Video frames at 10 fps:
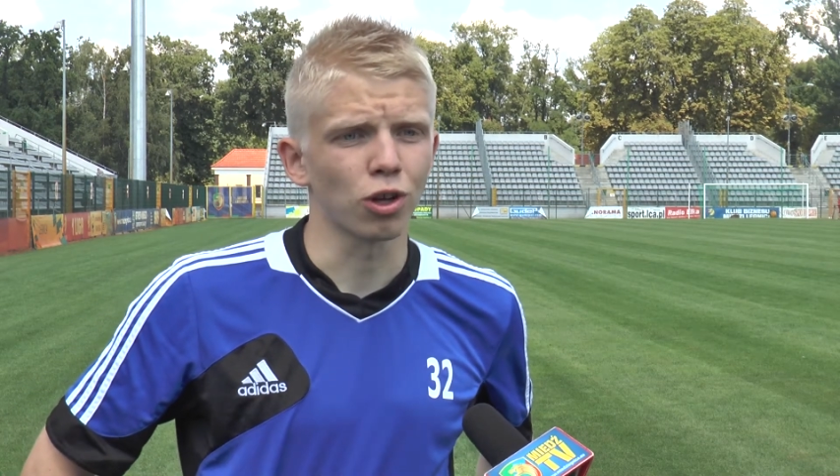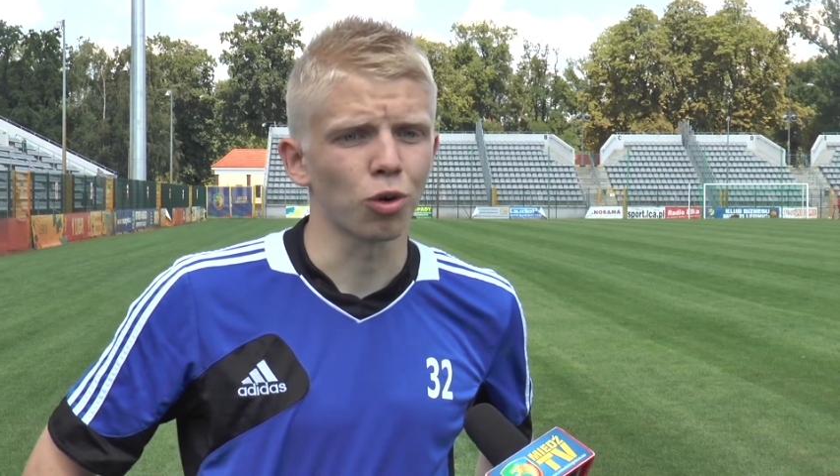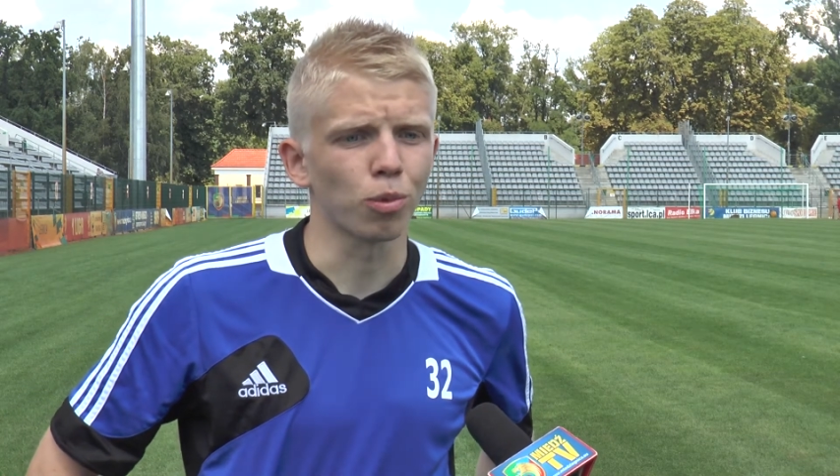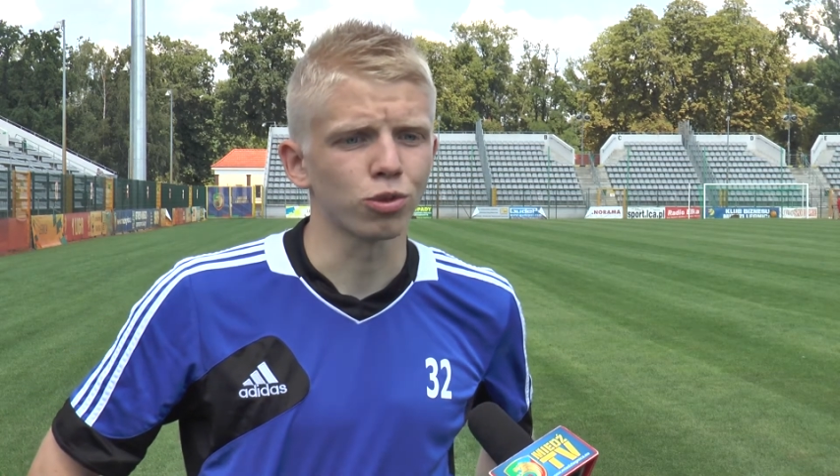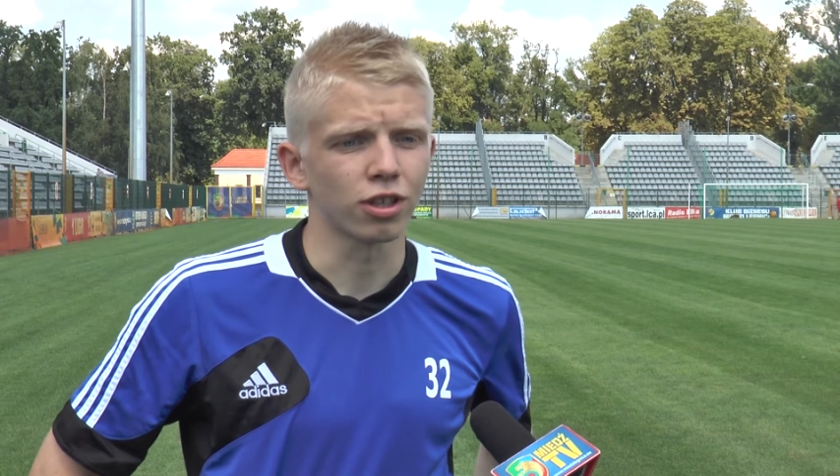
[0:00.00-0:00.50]
na
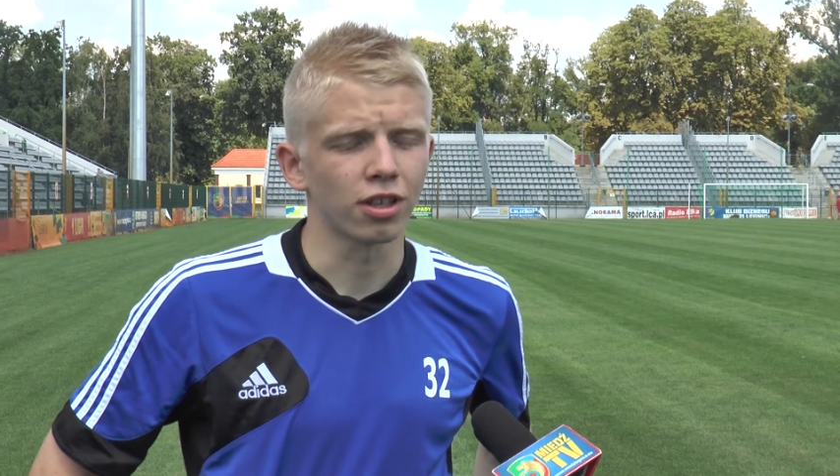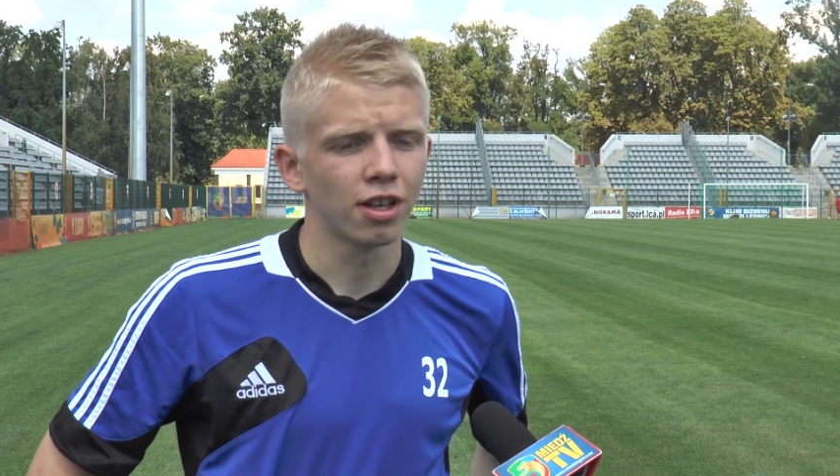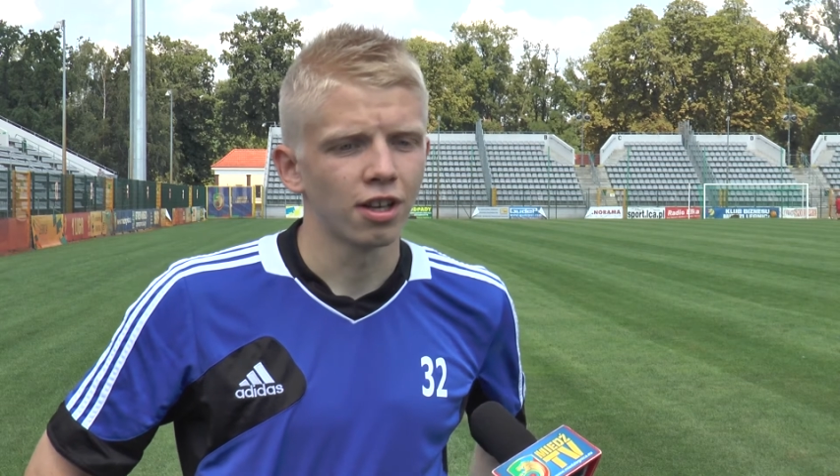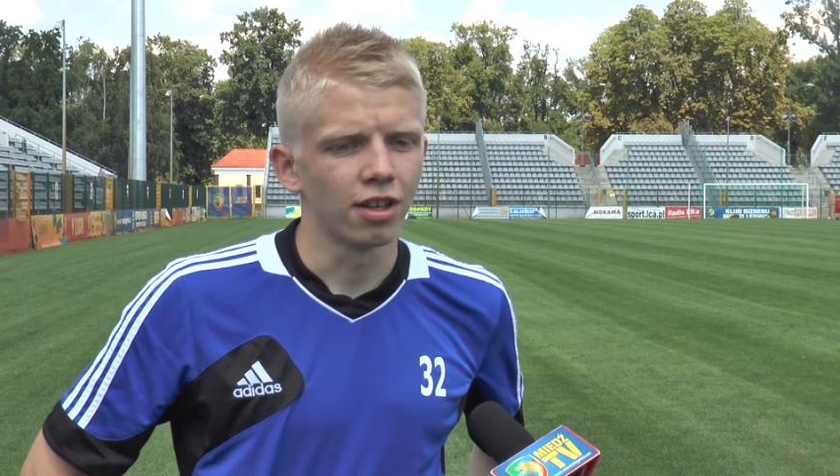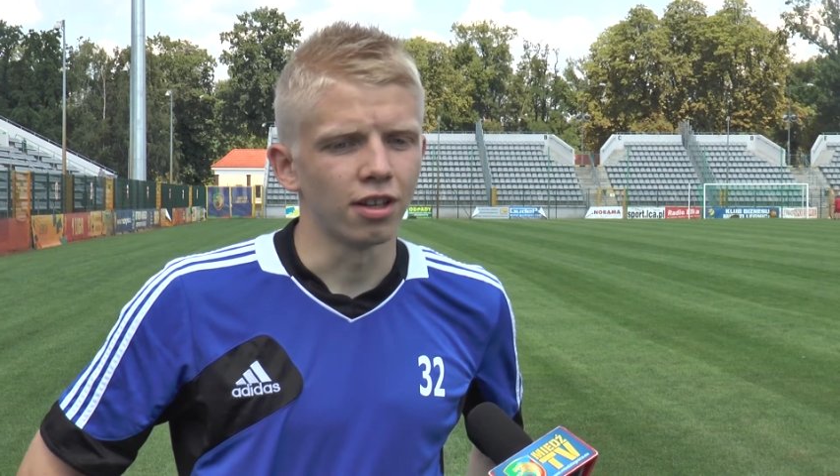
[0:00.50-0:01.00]
obozie
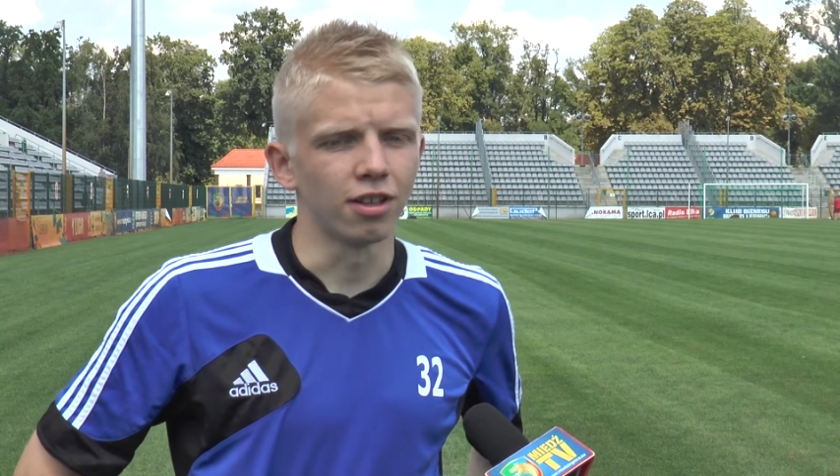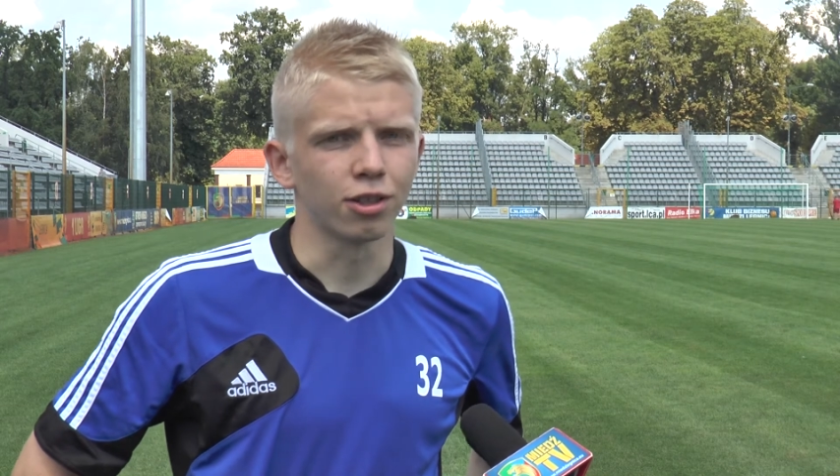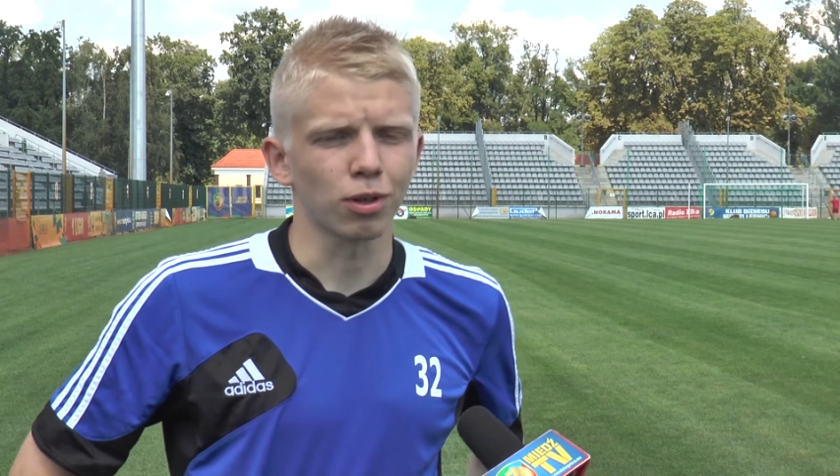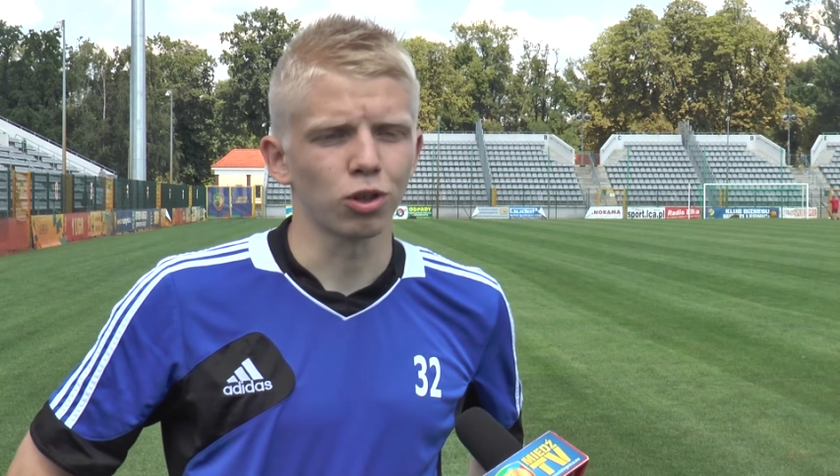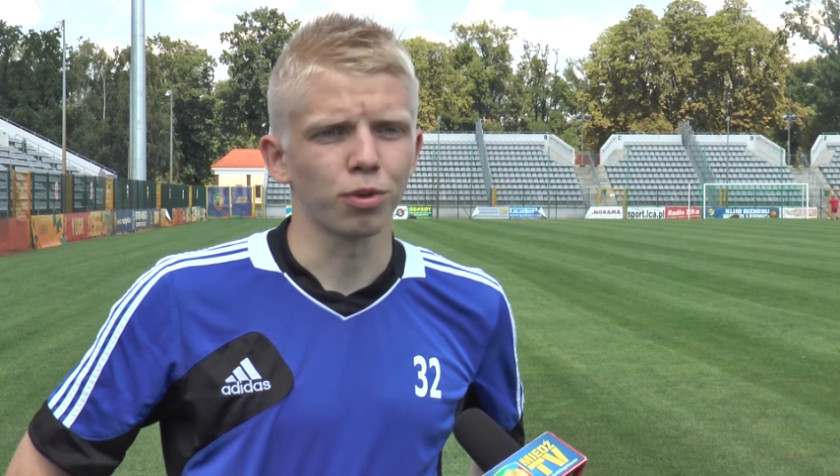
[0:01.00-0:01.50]

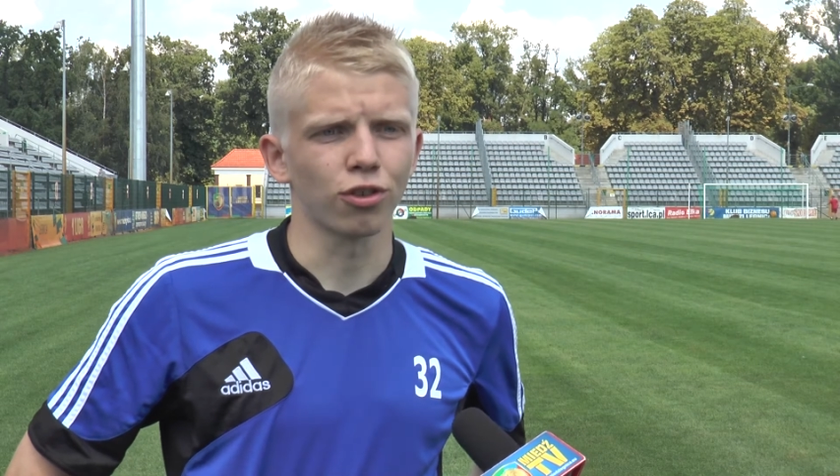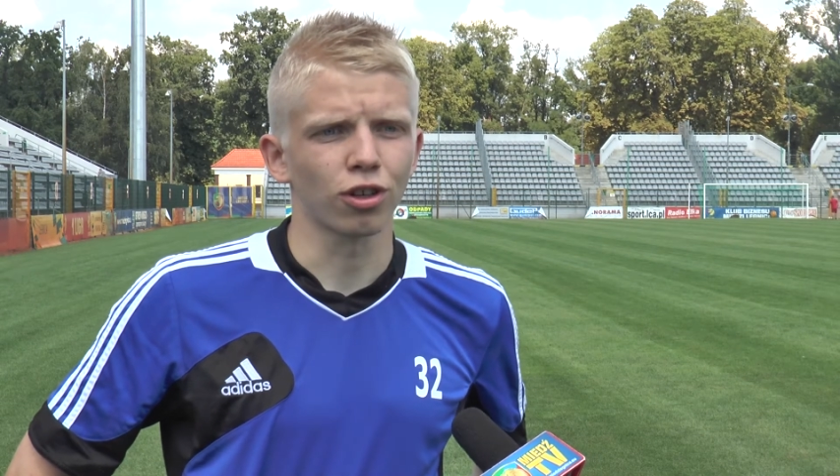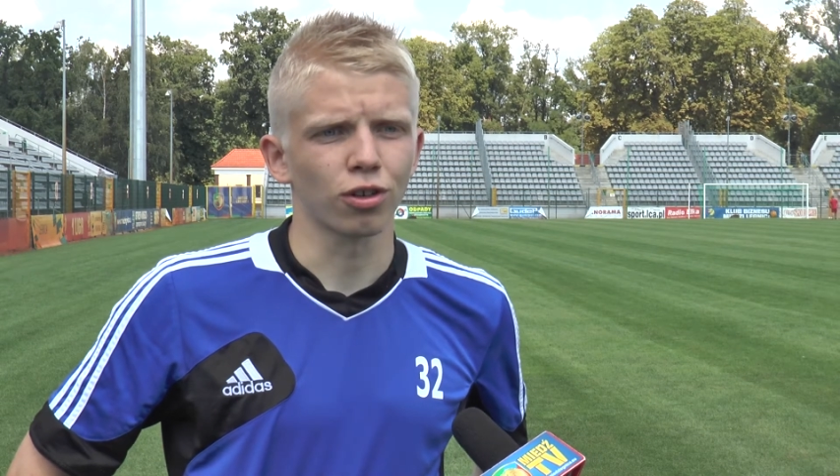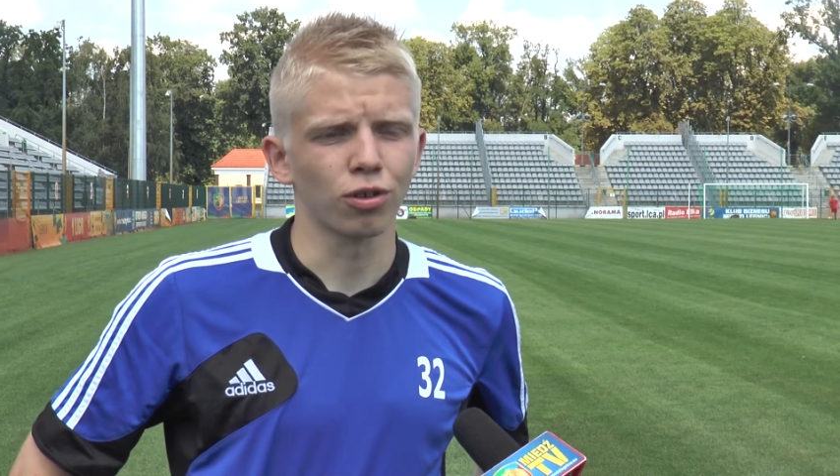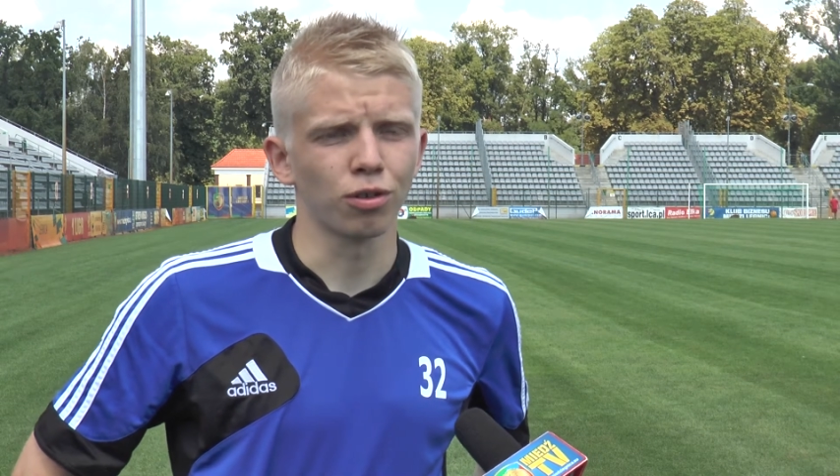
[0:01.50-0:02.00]
skład do
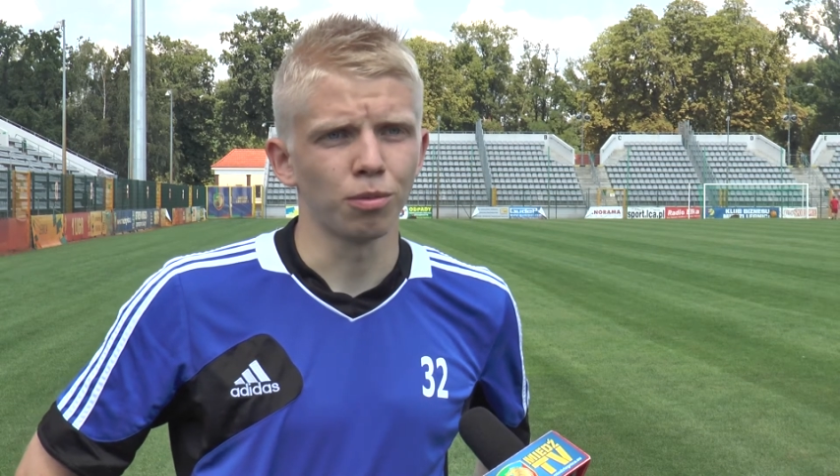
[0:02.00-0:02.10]
pierwszego,